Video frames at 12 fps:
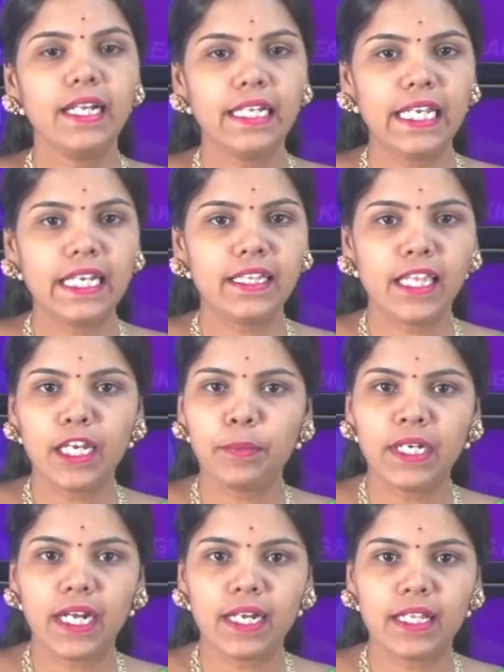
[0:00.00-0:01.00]
நீட்
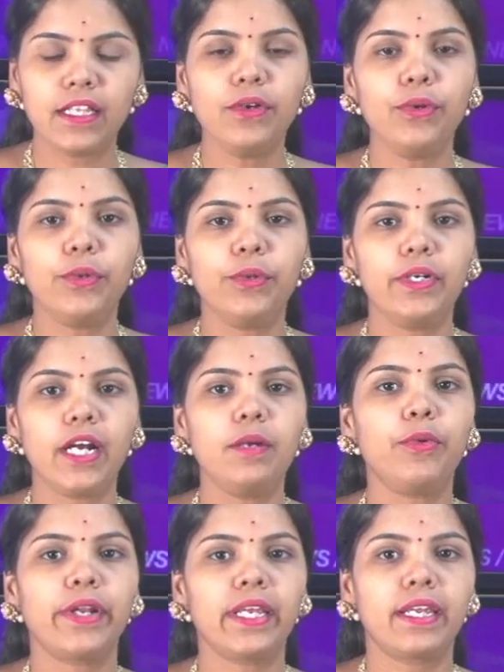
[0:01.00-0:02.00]
தேர்வில் நடந்த ஊழல்
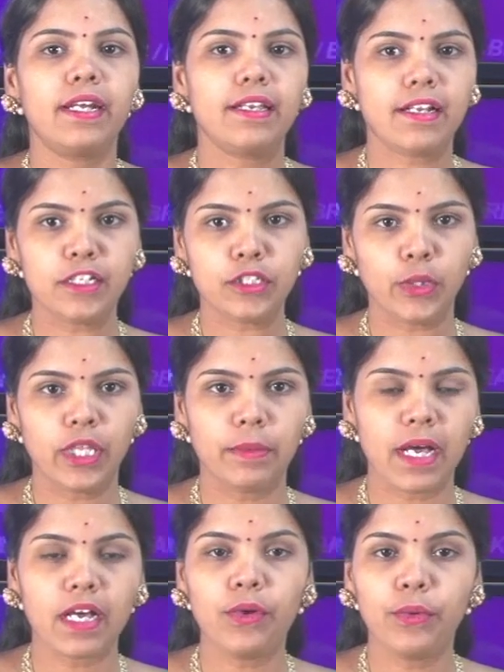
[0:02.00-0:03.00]
முறைகேடுகள்
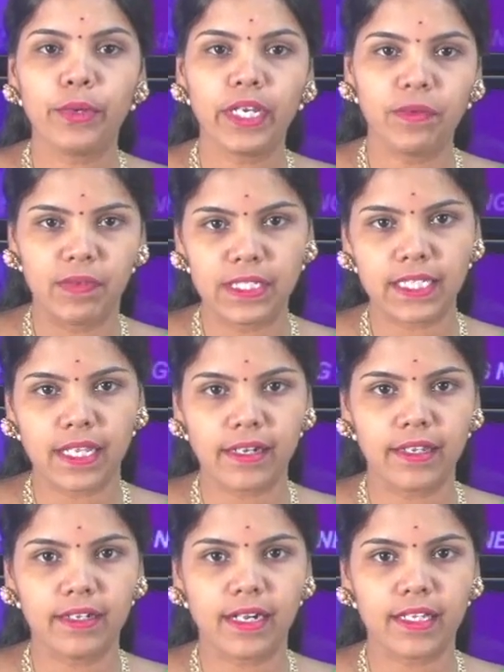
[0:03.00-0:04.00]
தொடர்பாக உரிய
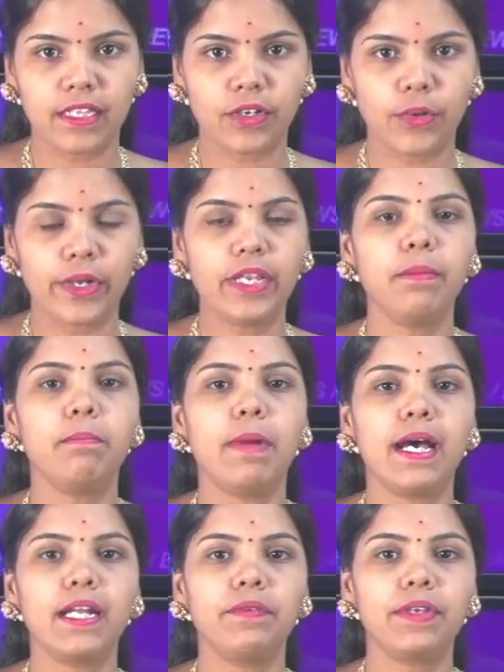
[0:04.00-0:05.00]
விசாரணை நடத்தக்கோரி கோரி
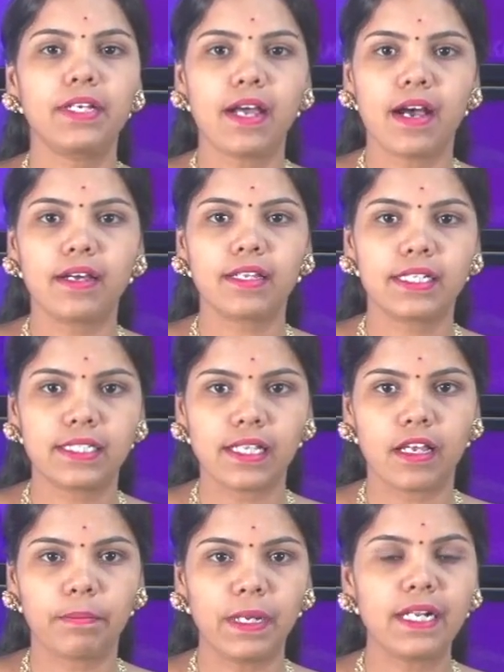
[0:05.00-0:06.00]
மாணவர் காங்கிரஸ்
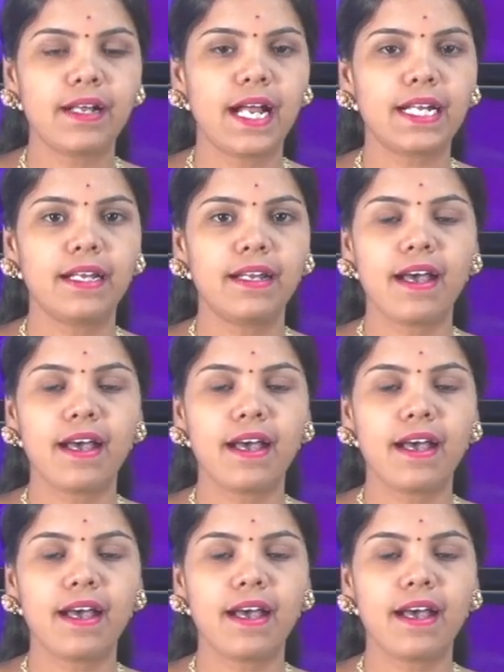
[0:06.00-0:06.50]
சார்பில் கண்டன